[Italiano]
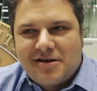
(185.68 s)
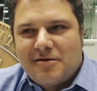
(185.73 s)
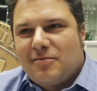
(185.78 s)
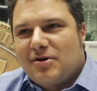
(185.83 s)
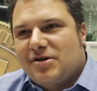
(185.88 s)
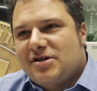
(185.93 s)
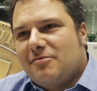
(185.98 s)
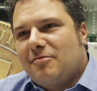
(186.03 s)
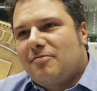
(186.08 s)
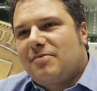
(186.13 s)

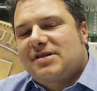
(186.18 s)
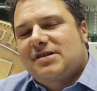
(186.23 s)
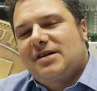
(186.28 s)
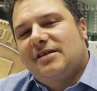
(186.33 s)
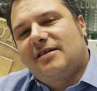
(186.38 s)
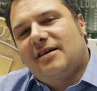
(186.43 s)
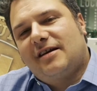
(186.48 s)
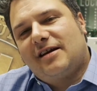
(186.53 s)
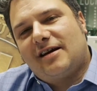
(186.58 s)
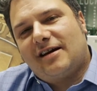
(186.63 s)
poi siamo
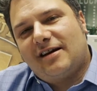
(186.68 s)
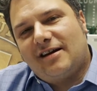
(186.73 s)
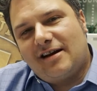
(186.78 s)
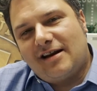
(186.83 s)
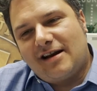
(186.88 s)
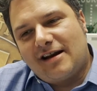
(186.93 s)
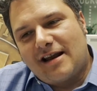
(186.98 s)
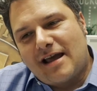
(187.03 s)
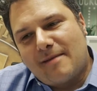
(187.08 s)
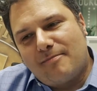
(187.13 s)
passati
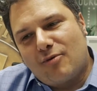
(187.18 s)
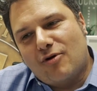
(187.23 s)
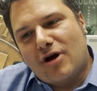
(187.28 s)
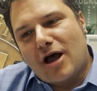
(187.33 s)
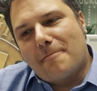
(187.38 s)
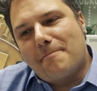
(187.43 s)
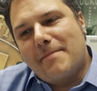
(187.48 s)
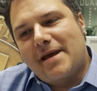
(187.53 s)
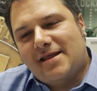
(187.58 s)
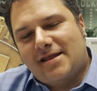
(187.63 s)

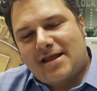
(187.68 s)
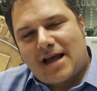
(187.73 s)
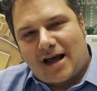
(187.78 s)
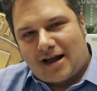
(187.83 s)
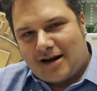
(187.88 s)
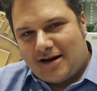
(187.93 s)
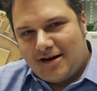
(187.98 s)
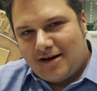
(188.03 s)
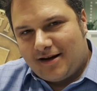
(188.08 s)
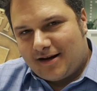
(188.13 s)
all'epoca
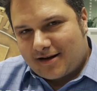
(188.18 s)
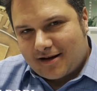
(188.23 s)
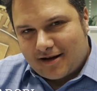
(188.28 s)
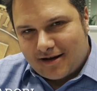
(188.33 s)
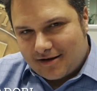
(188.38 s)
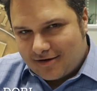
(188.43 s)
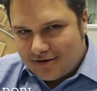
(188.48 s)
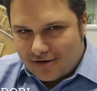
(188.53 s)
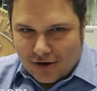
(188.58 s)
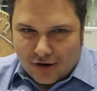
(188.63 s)

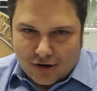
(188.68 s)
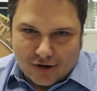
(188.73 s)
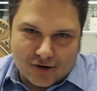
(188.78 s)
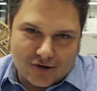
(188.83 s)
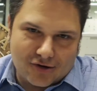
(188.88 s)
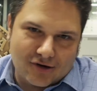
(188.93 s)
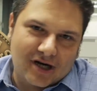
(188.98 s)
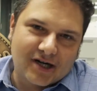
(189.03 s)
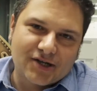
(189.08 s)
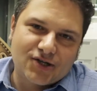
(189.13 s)
metallica,
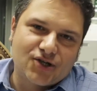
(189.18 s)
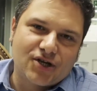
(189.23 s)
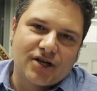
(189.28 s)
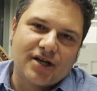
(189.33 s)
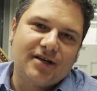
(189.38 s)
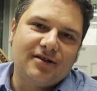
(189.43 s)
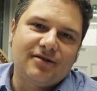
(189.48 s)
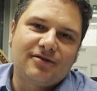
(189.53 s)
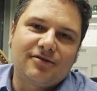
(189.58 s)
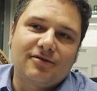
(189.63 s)
l'oro,
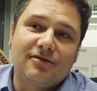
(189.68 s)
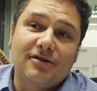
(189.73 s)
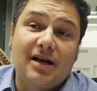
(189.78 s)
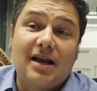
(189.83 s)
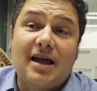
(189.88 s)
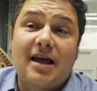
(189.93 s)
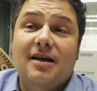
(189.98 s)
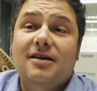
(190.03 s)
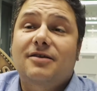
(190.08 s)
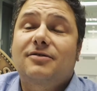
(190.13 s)
l'argento,
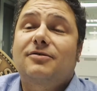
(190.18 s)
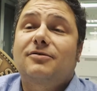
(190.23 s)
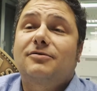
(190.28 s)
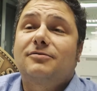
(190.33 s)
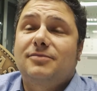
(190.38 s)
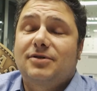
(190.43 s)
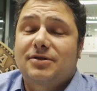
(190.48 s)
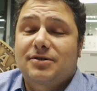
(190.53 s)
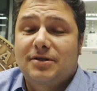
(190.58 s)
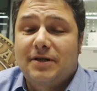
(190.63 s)

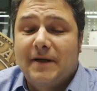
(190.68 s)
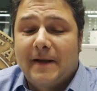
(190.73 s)
l'electrum